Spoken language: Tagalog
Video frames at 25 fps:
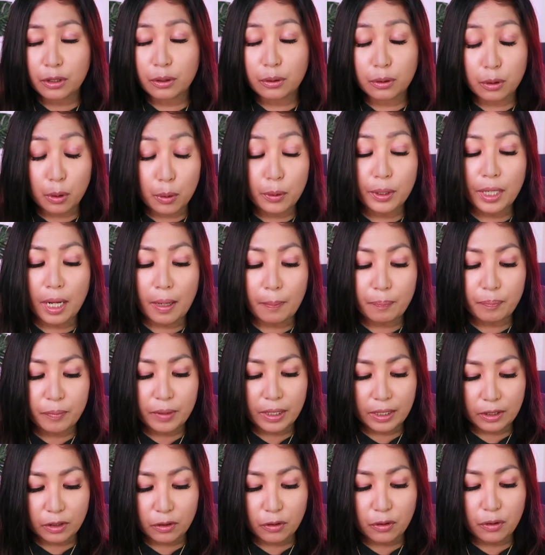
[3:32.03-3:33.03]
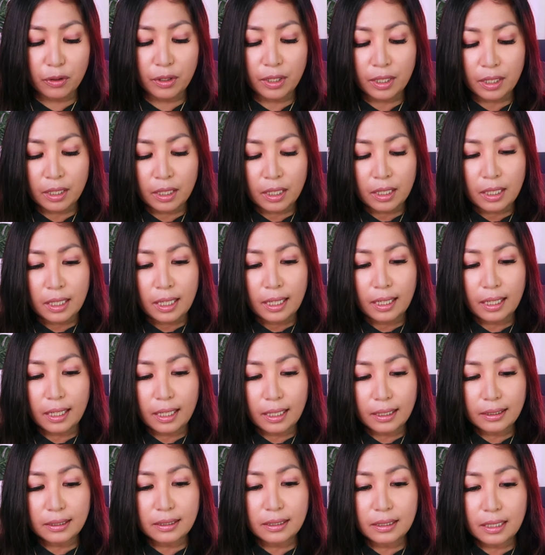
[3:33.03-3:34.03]
yung loan app na to.
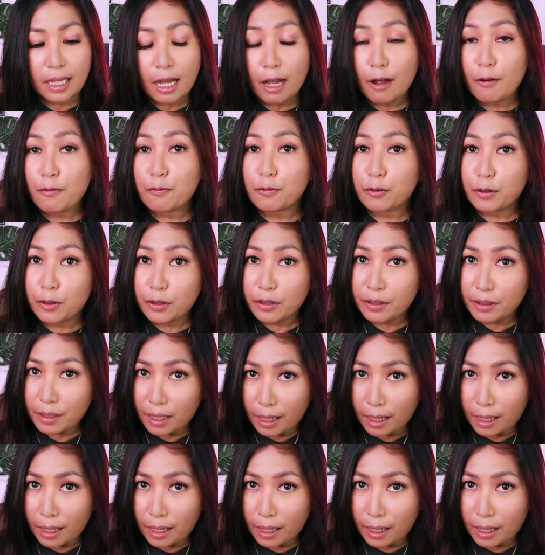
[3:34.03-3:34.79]
At after